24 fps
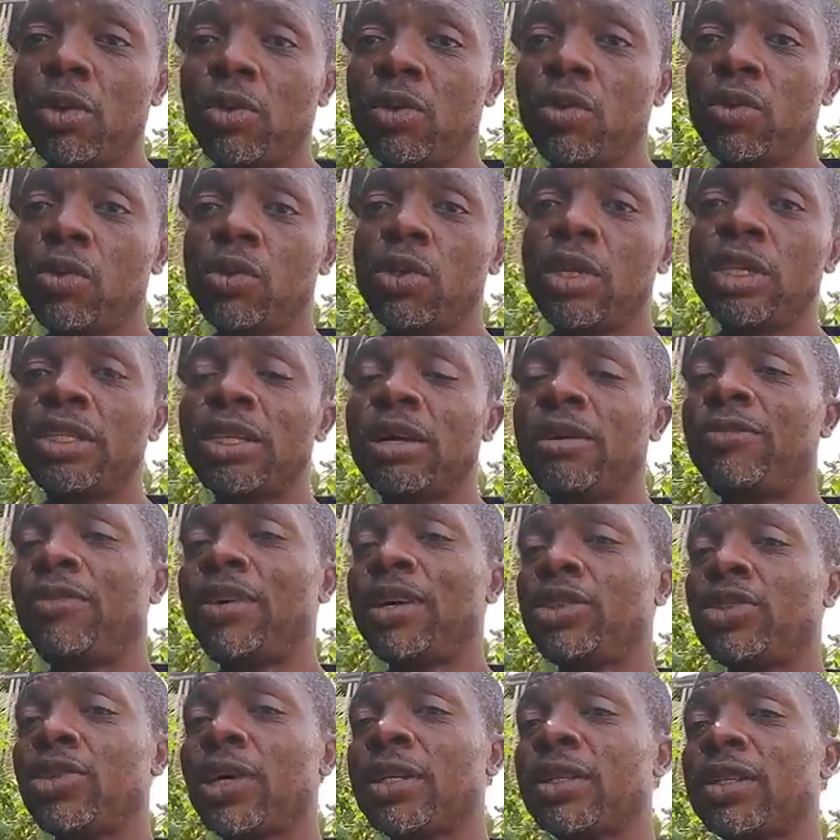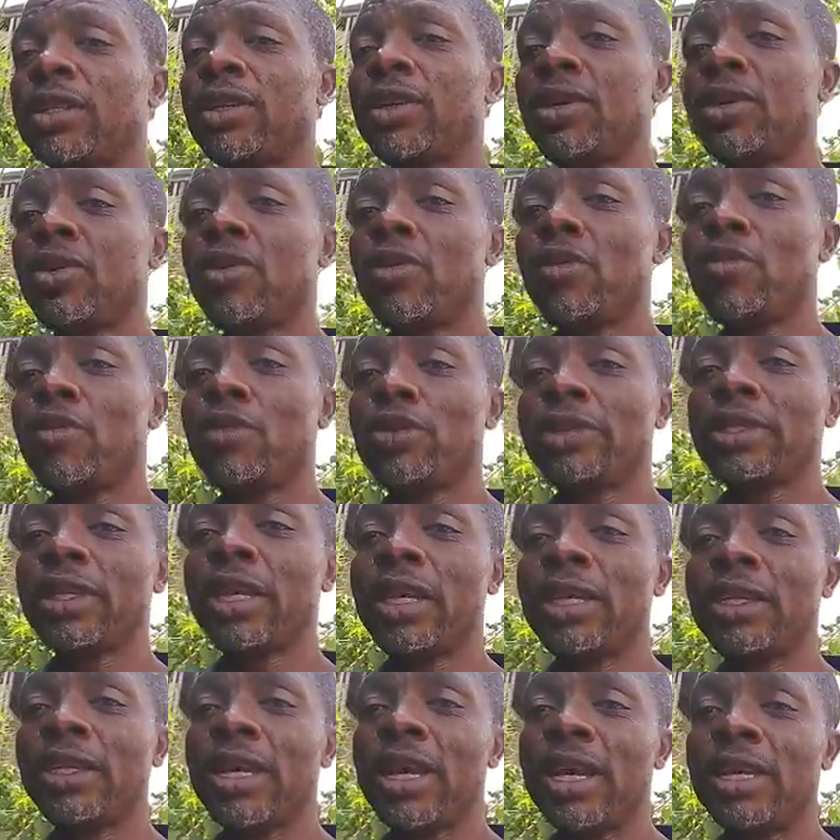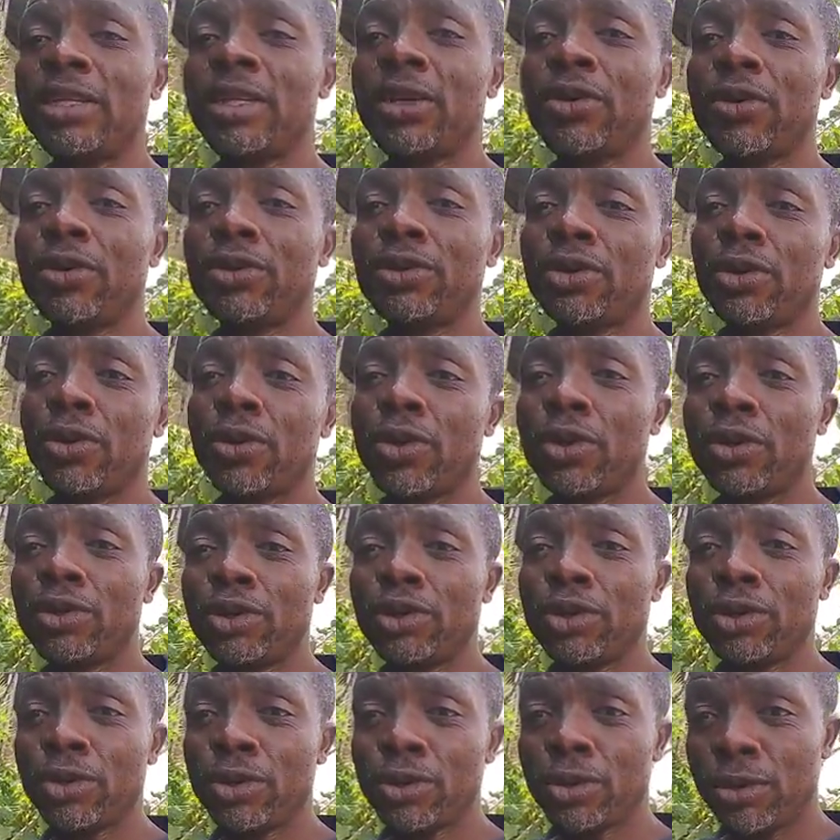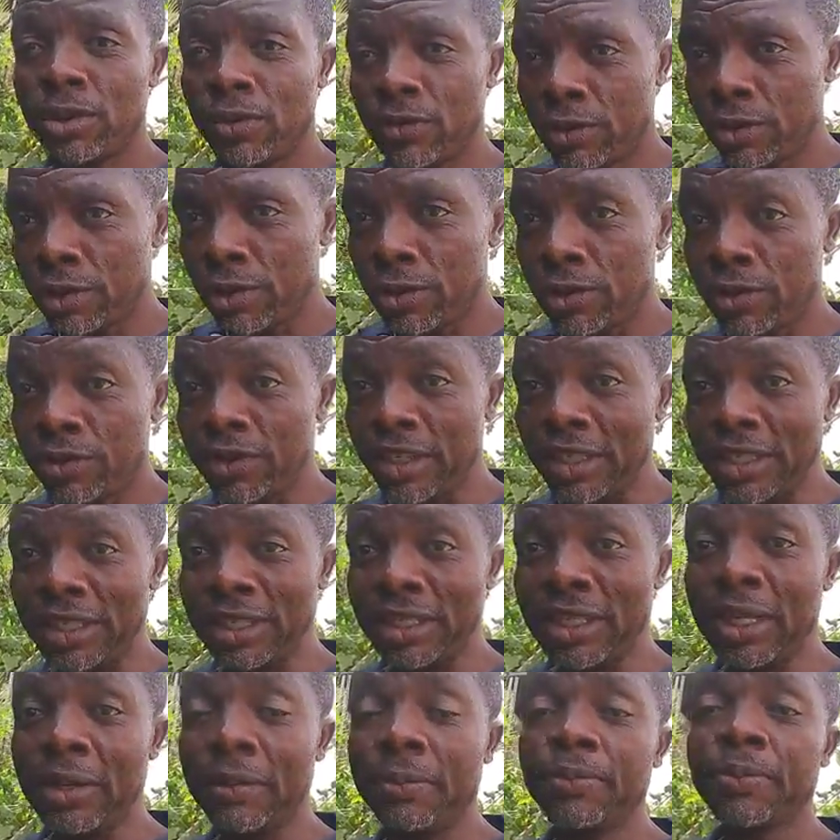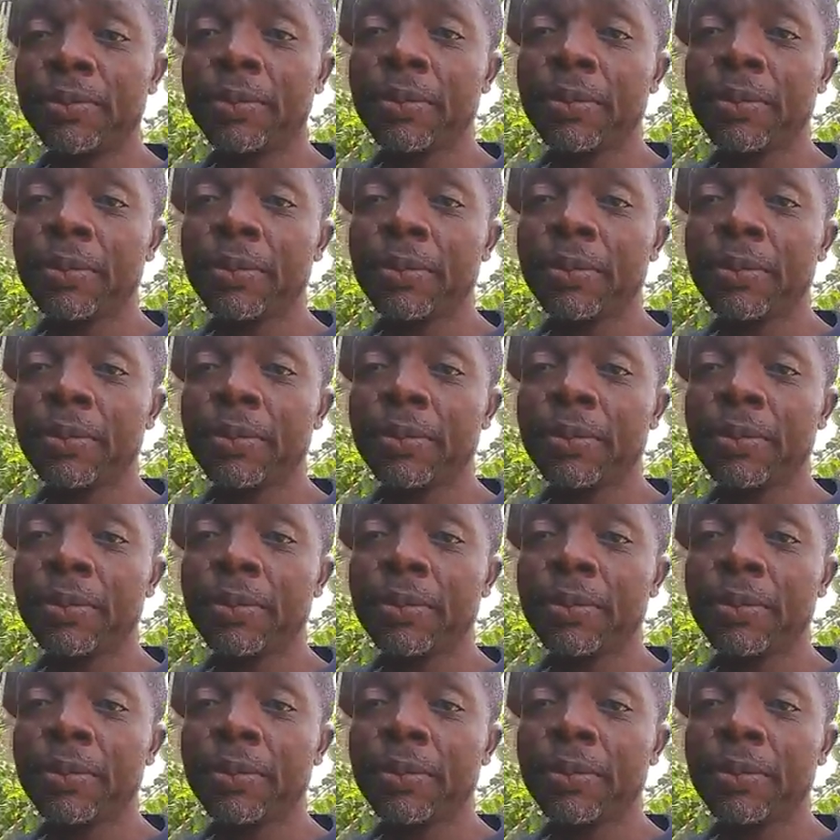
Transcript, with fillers: nous. Les enfants sont en train de composer les derniers contrôles continus au niveau de l'université.